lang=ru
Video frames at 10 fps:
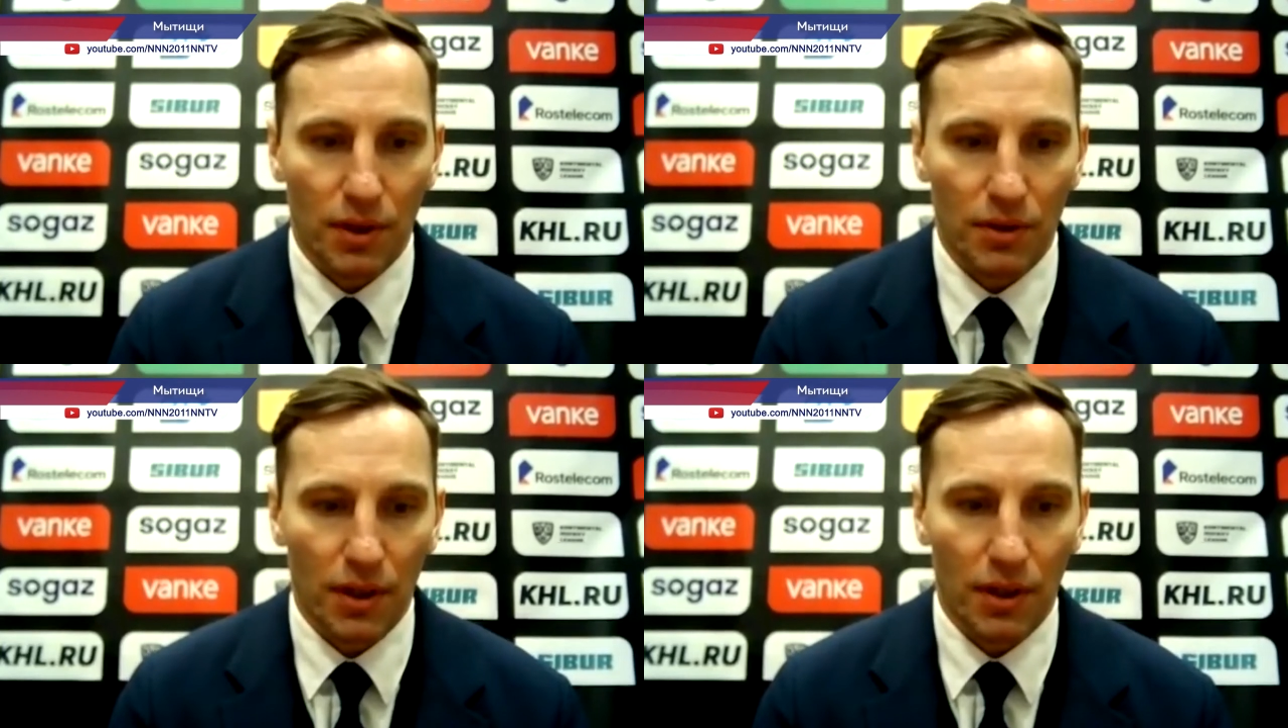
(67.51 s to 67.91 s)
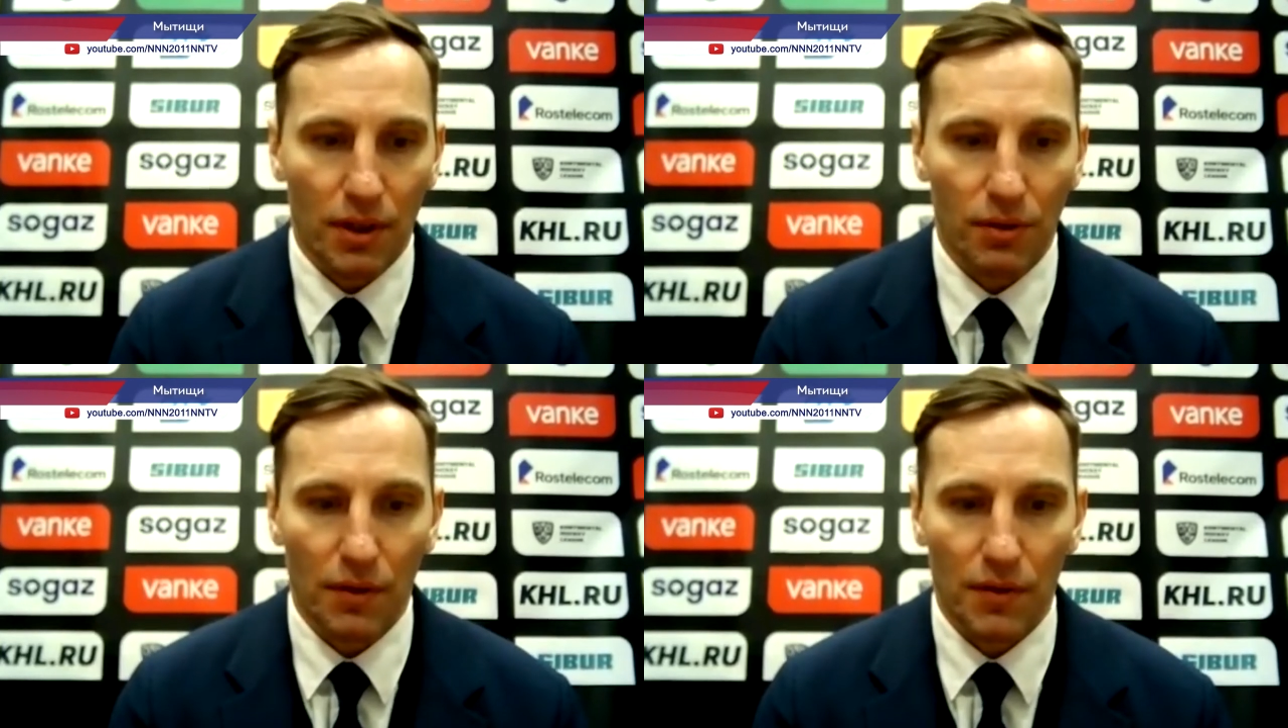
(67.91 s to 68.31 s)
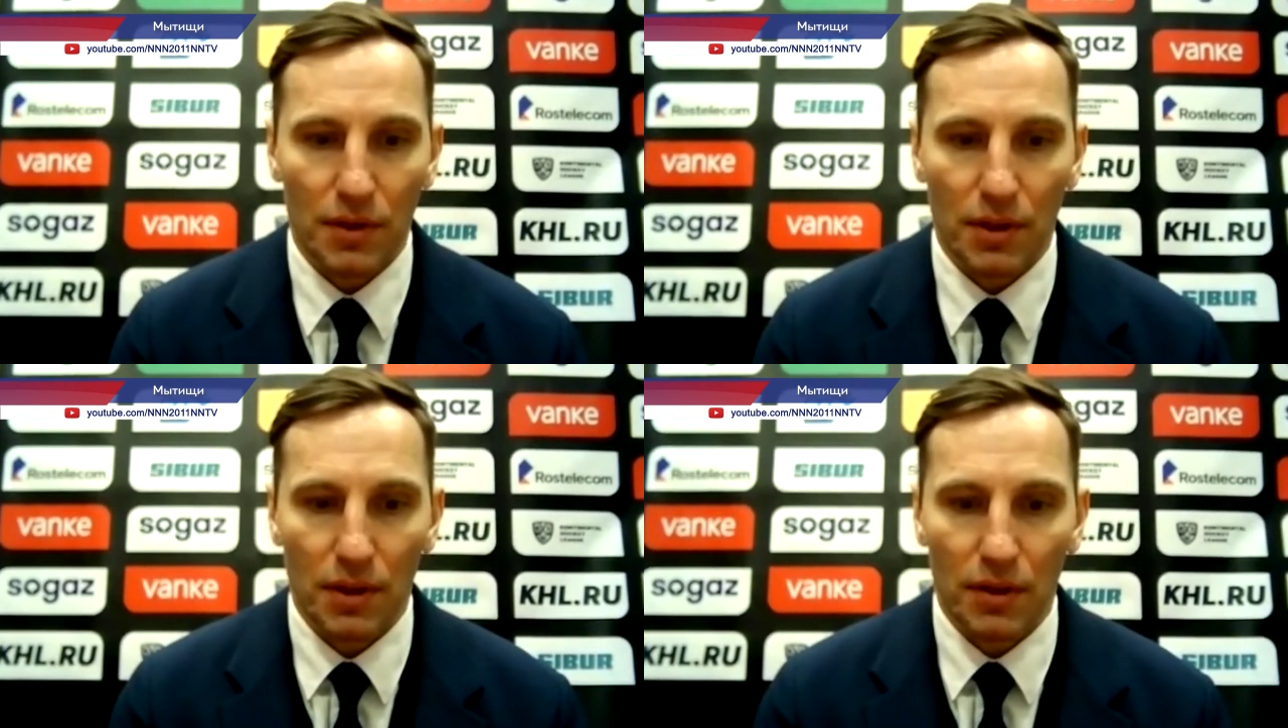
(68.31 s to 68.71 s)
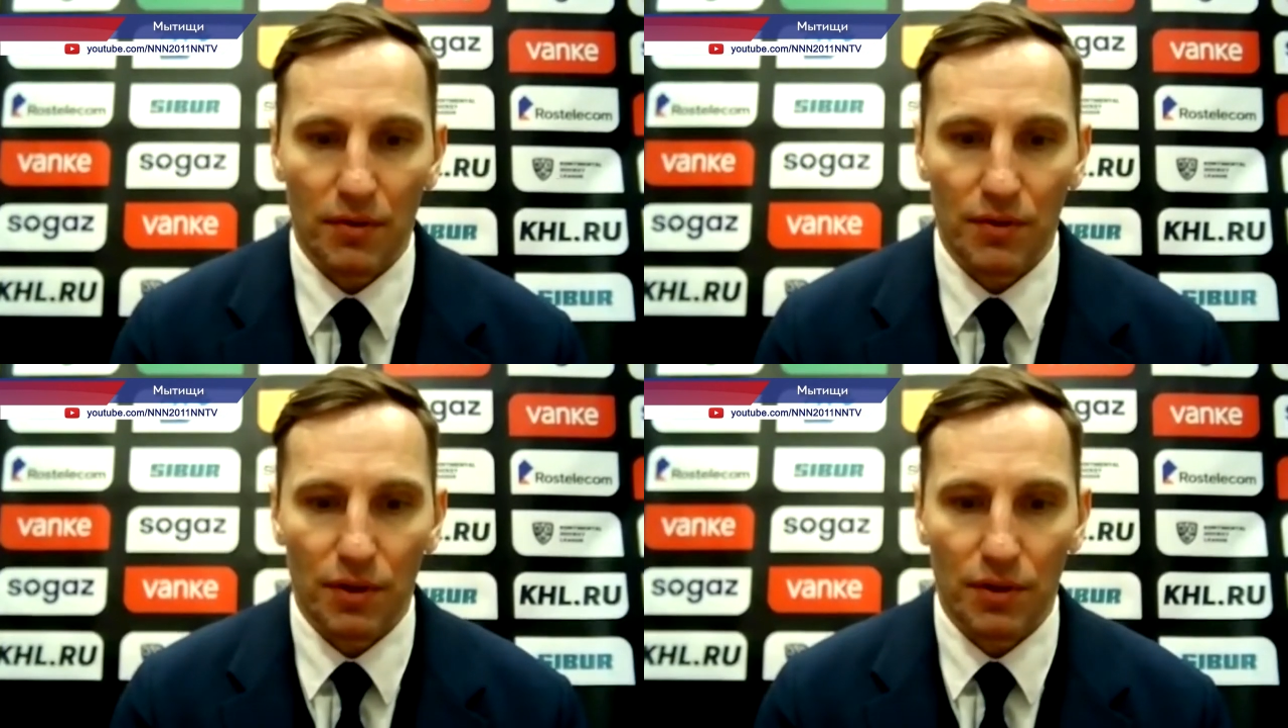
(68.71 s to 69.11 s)
Сейчас надо
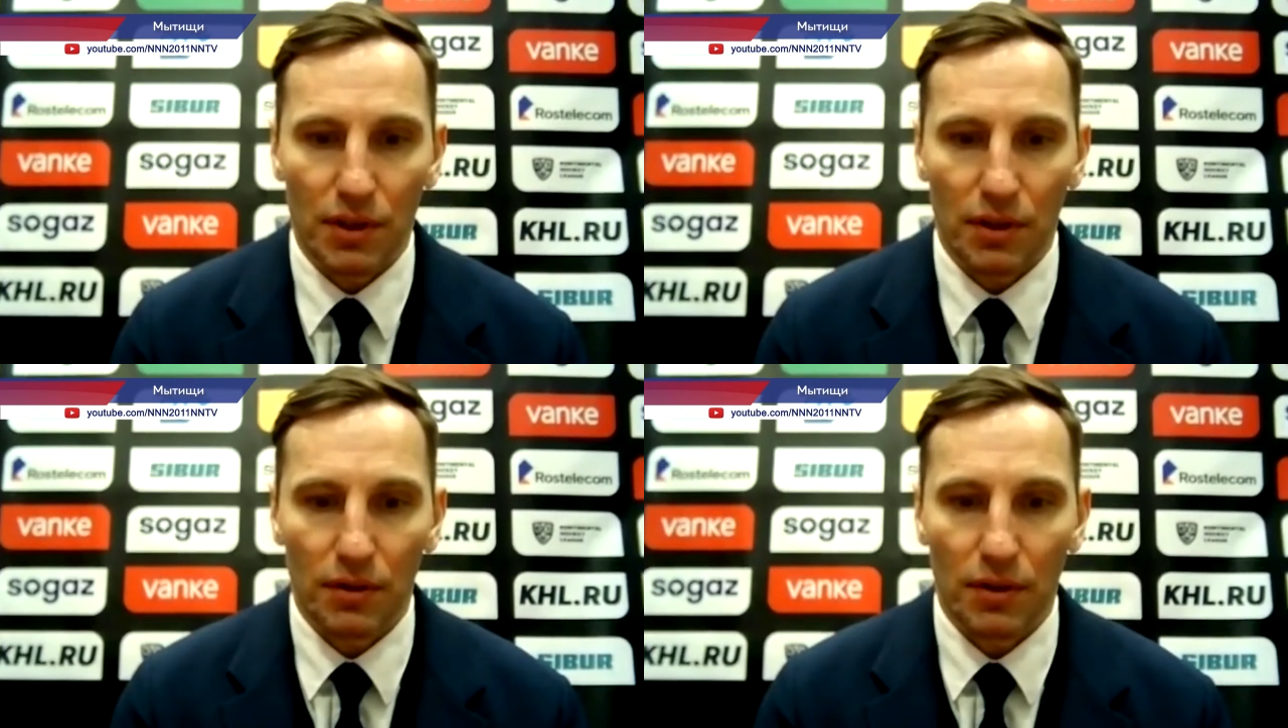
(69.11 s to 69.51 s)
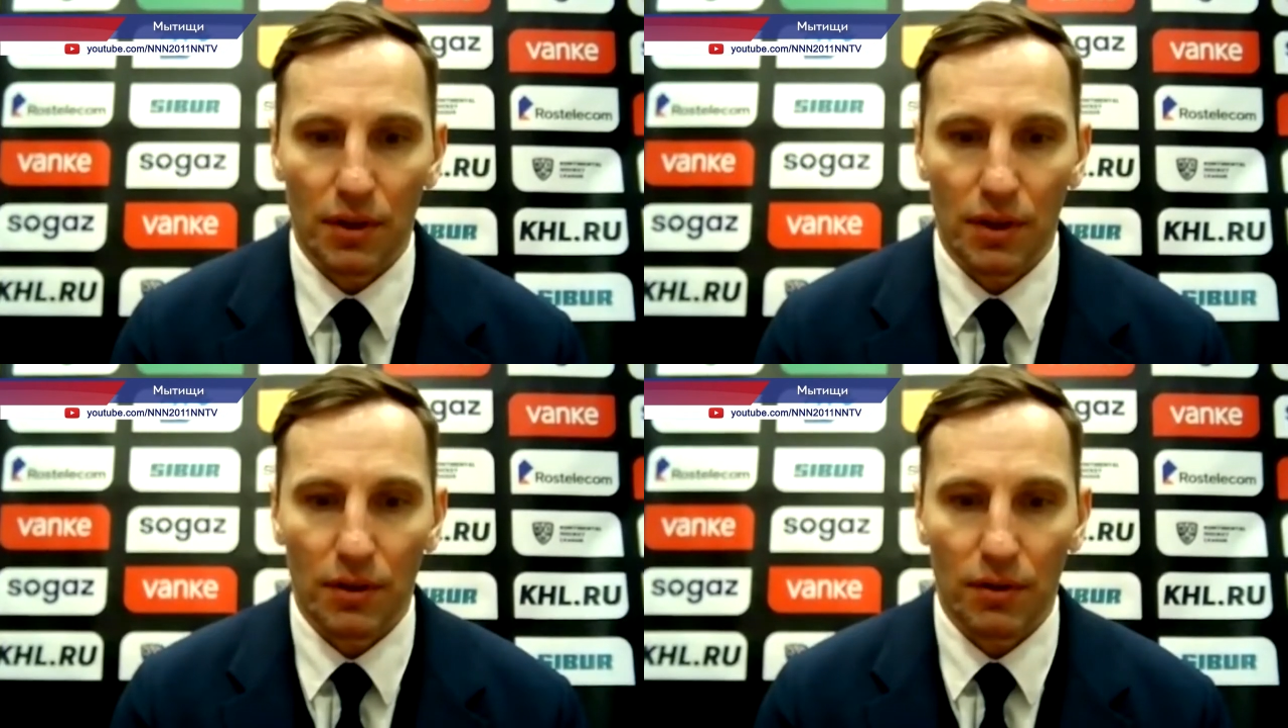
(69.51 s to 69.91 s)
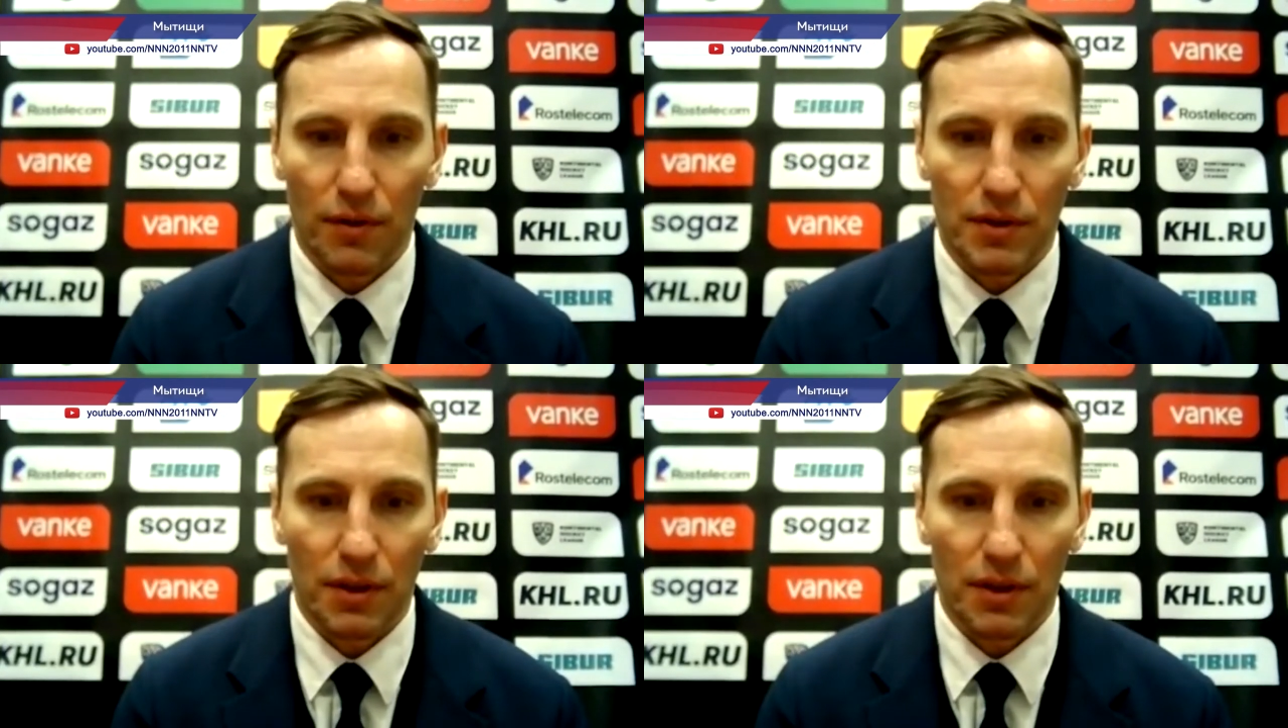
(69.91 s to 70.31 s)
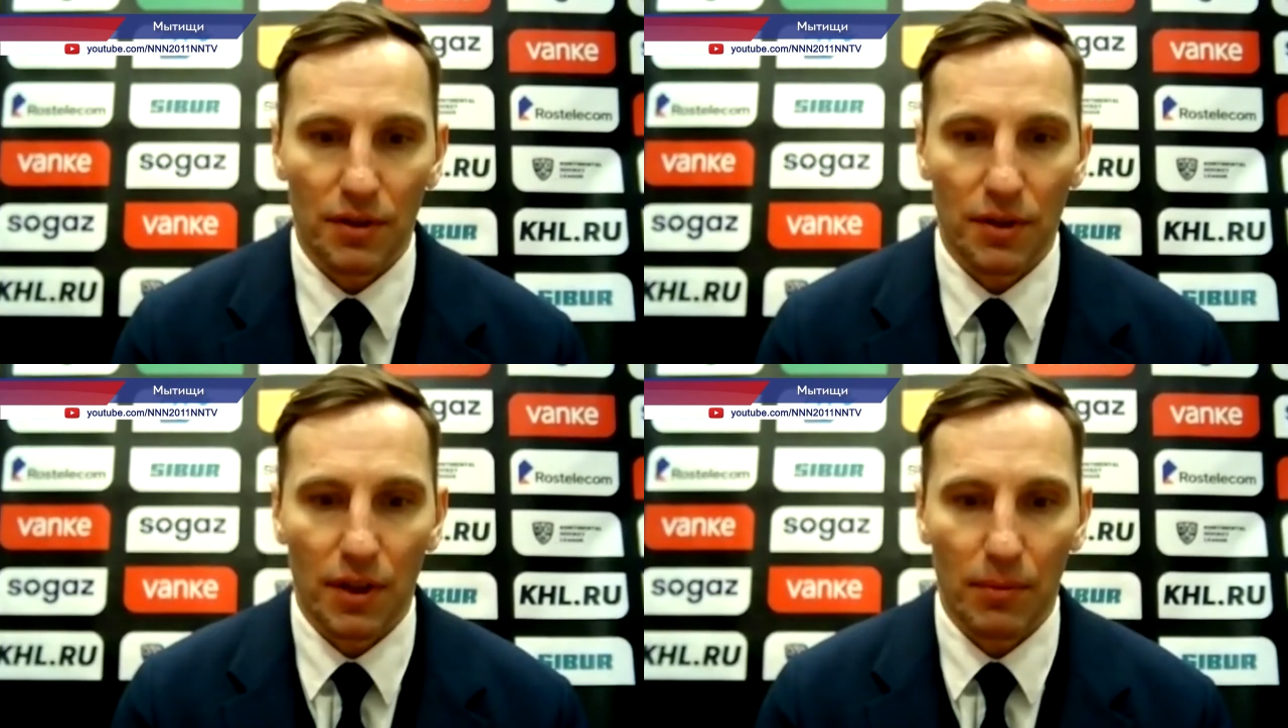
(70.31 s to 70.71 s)
готовиться. Все сел, готовиться для
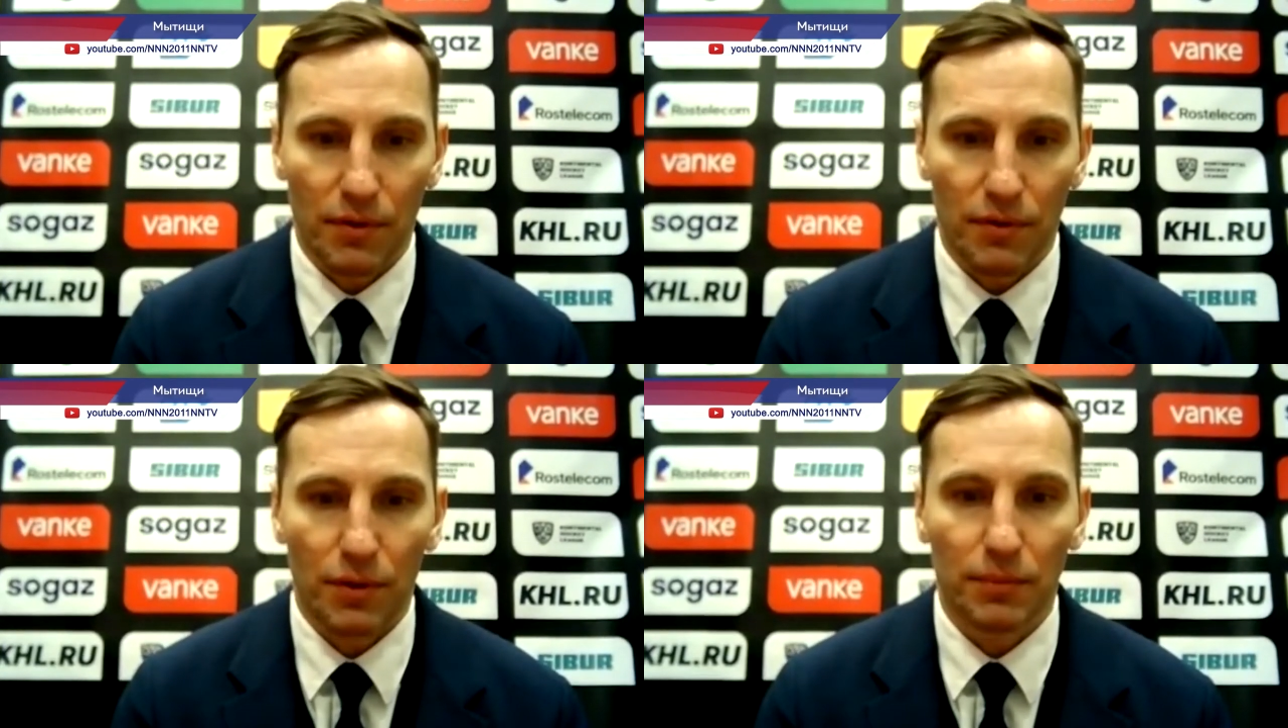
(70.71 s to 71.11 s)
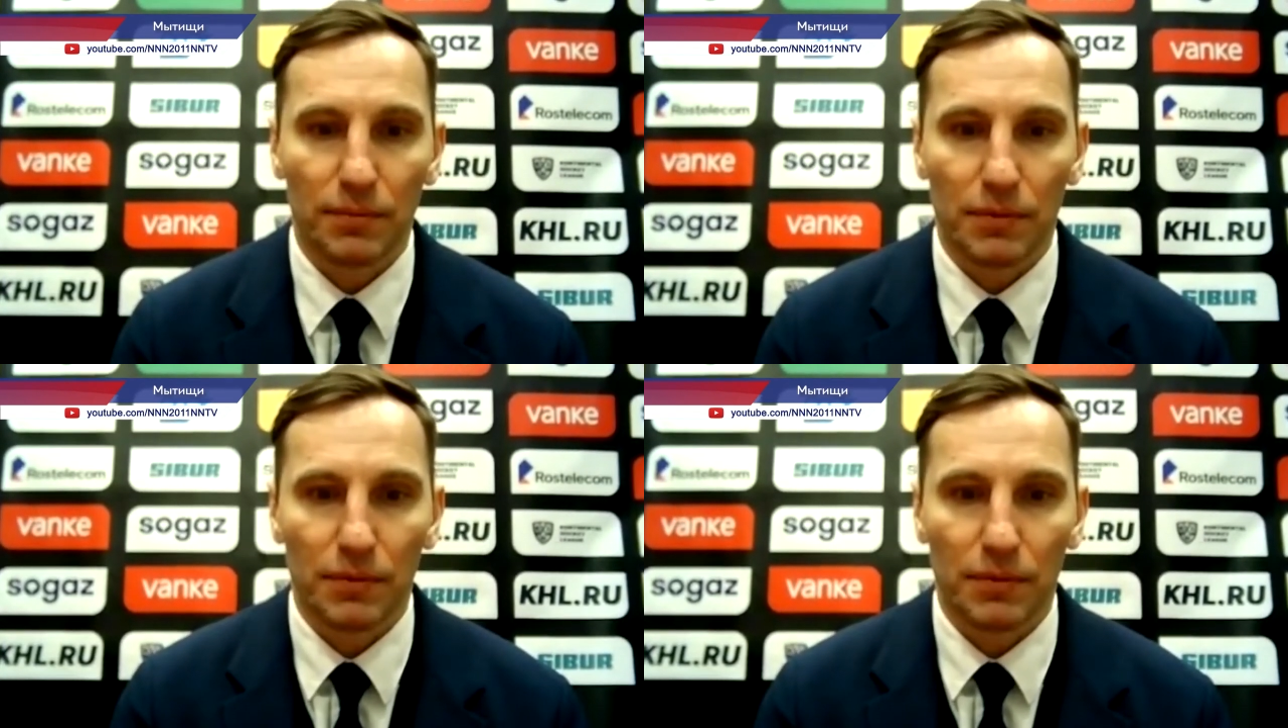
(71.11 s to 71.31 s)
недавно. Все,